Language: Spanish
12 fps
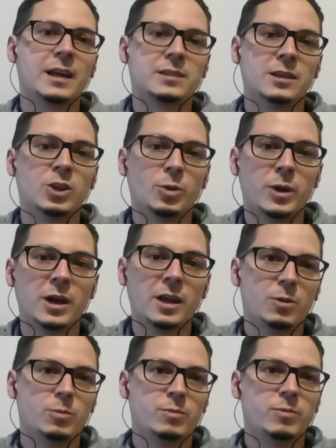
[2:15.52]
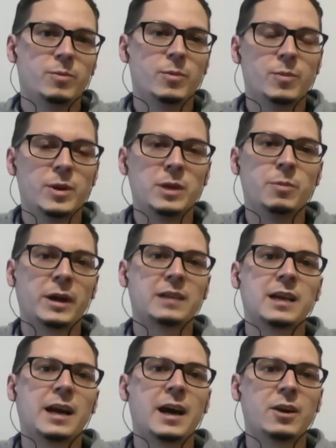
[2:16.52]
qué era el síndrome de Down y
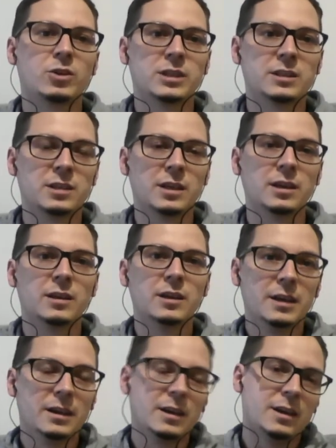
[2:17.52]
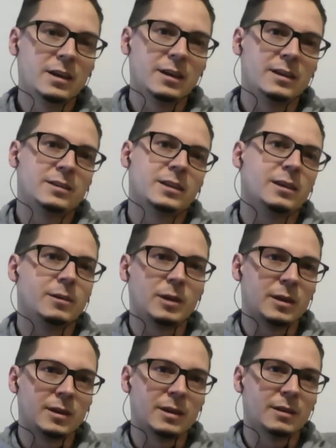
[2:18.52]
para sacarnos ese, ese
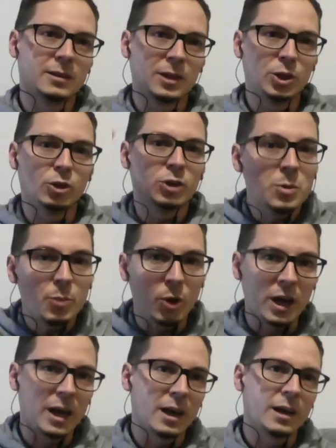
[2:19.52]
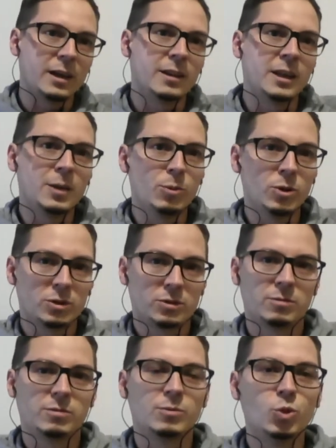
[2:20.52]
eh, estereotipo que, que tenemos.
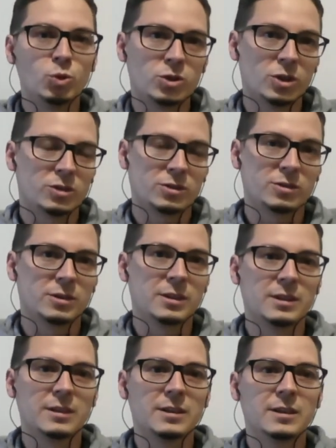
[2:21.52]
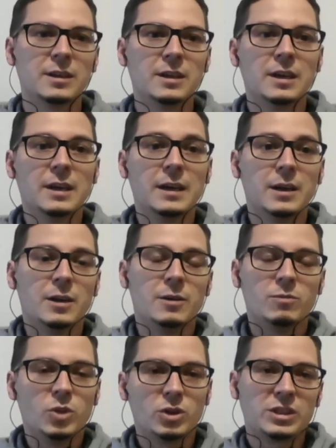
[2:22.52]
como ese peso, ¿no?
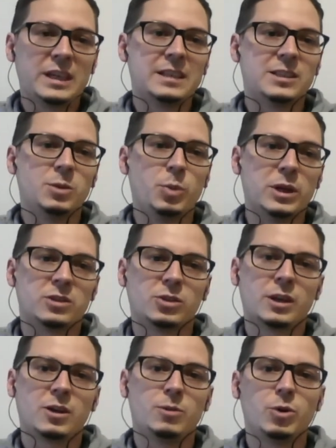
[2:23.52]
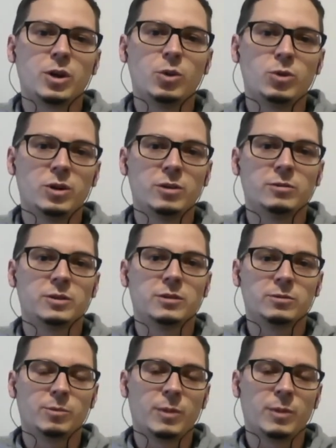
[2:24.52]
No sé si peso, es como que uno,